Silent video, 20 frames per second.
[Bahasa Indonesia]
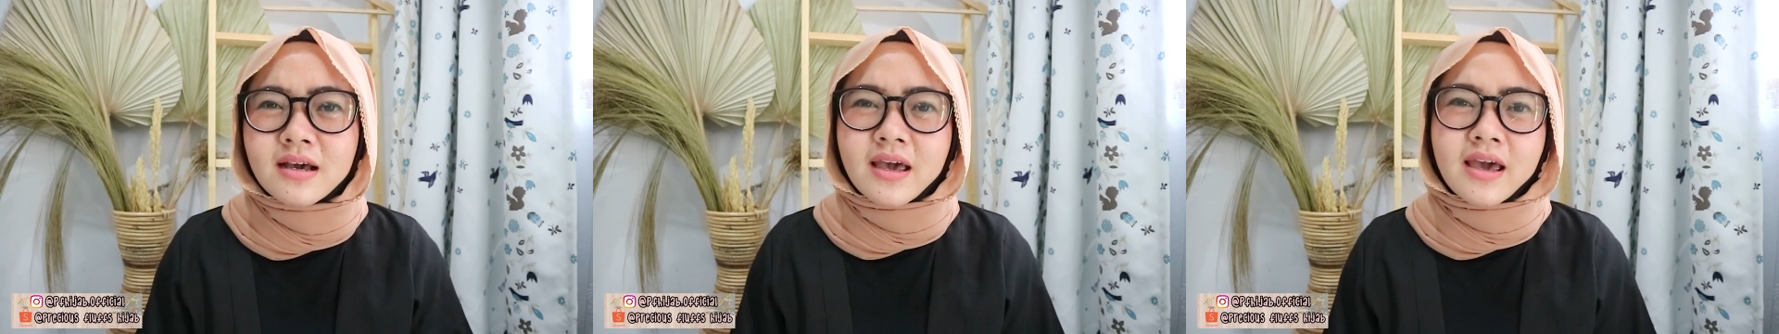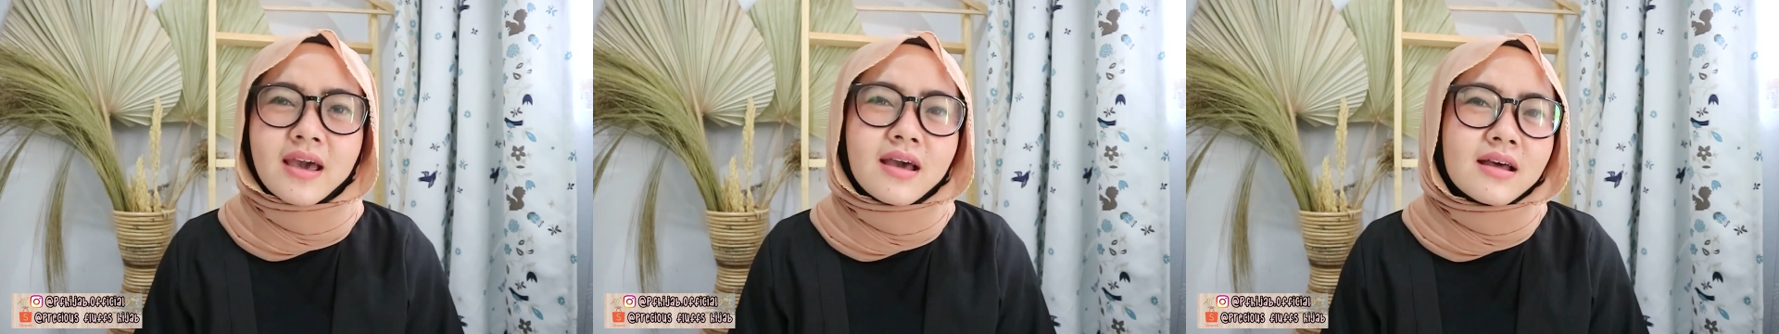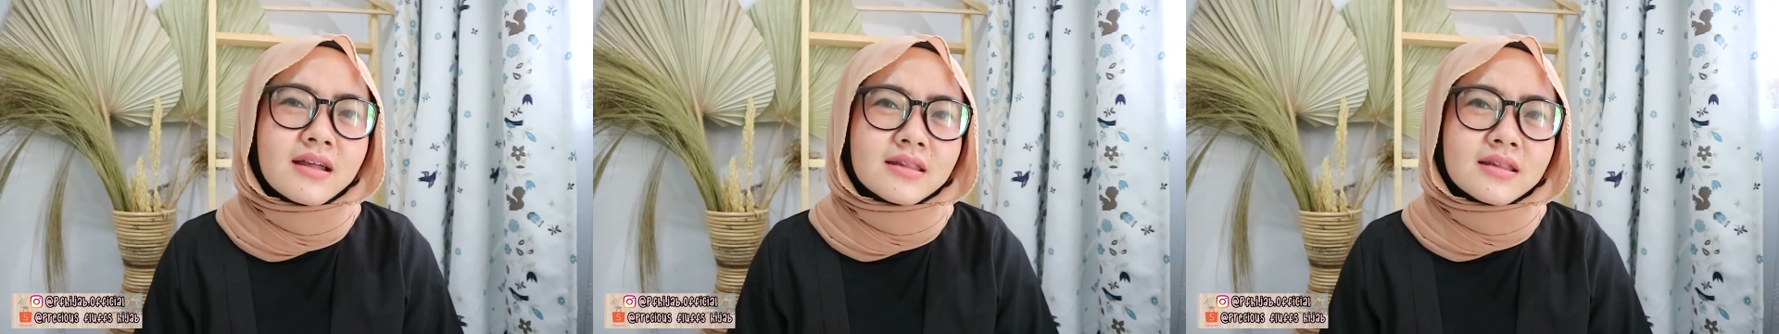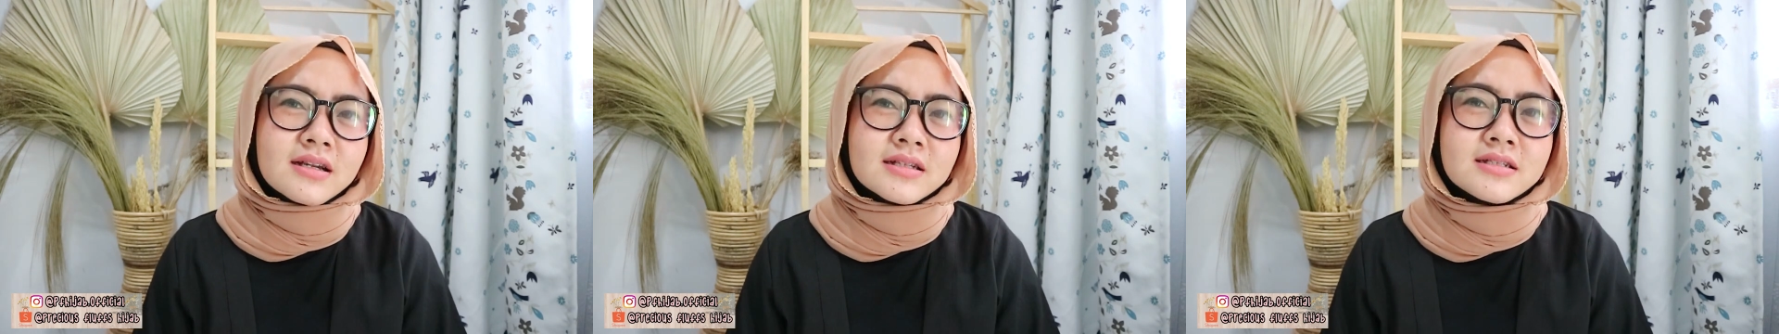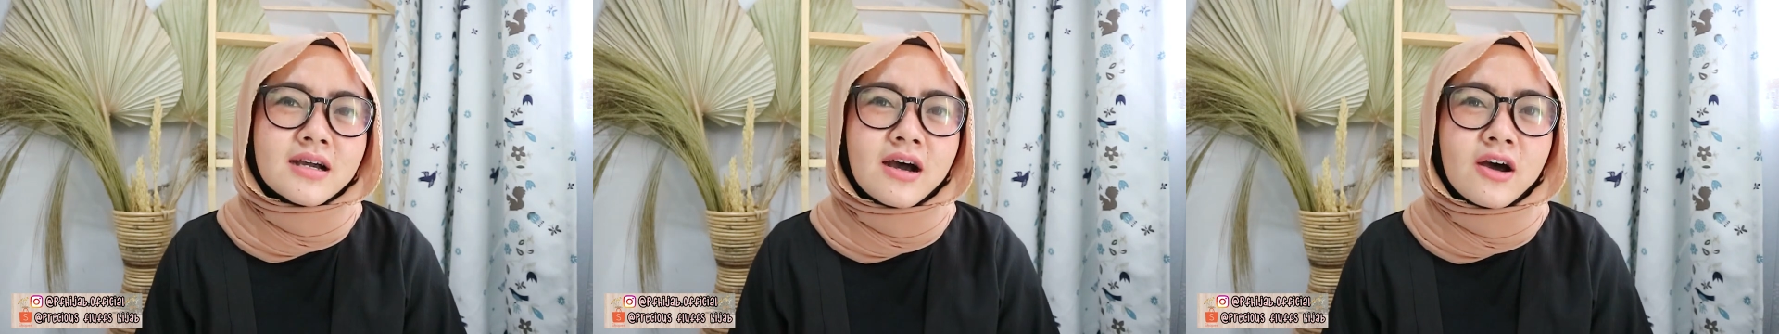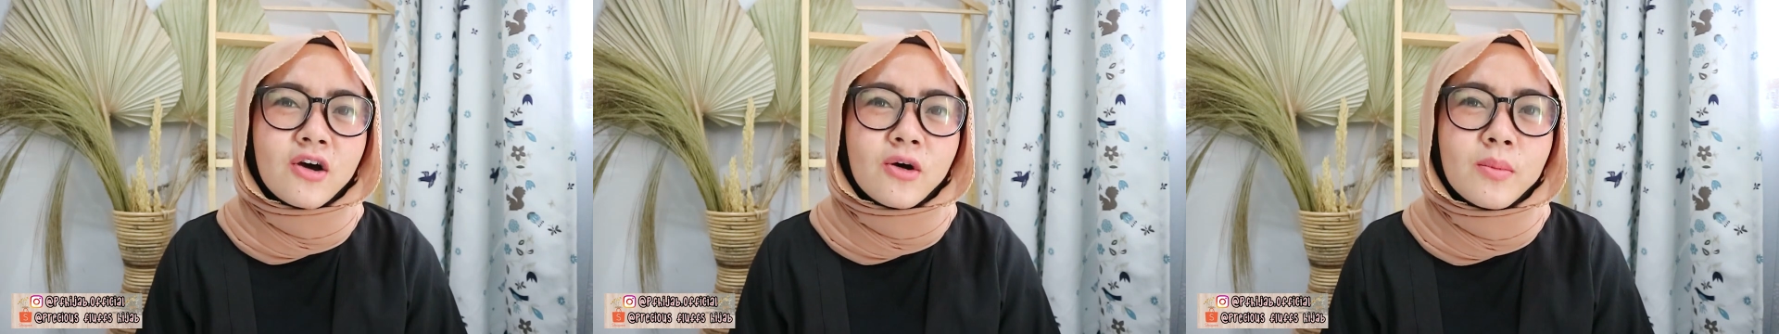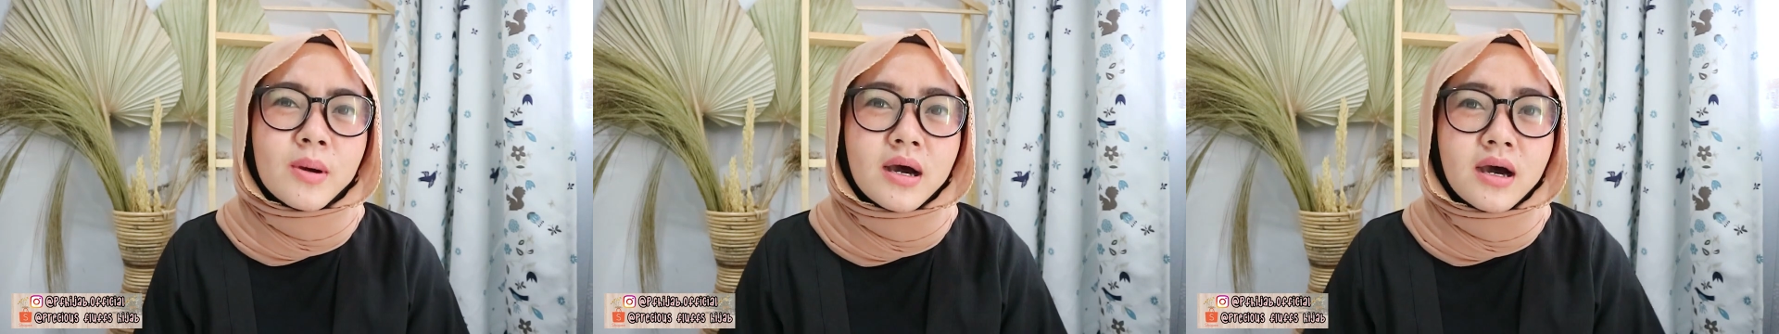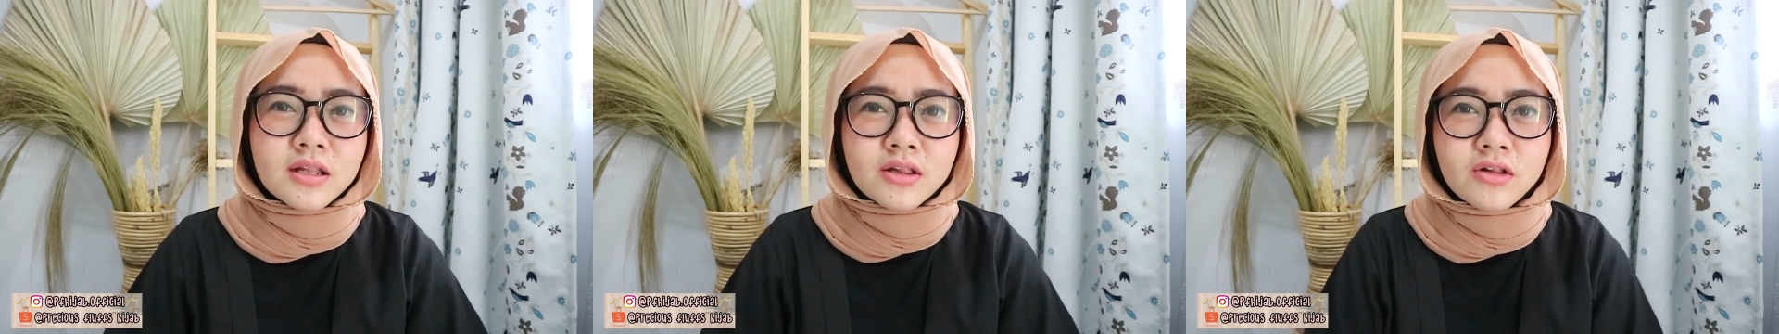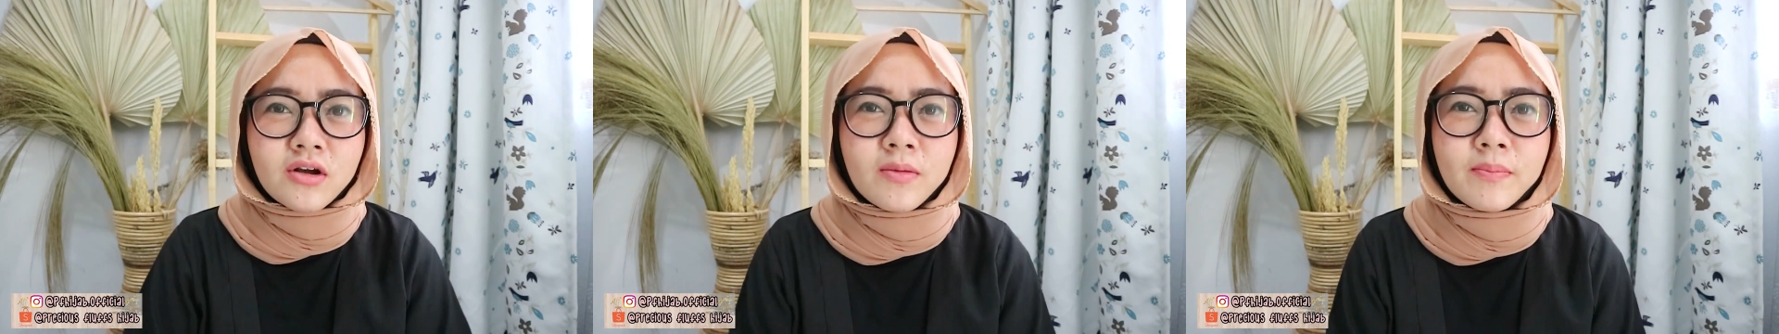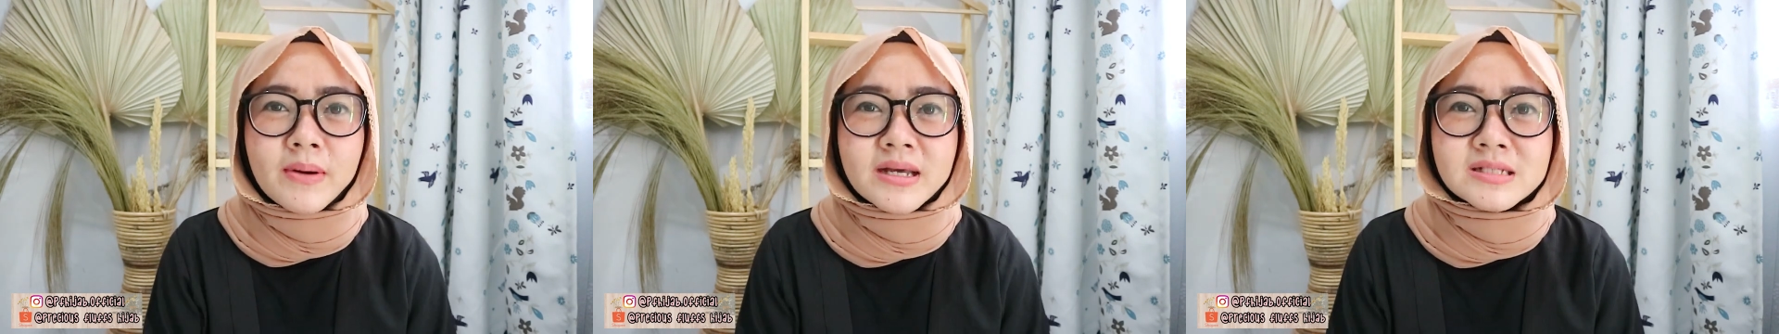kayak terjangkau banget loh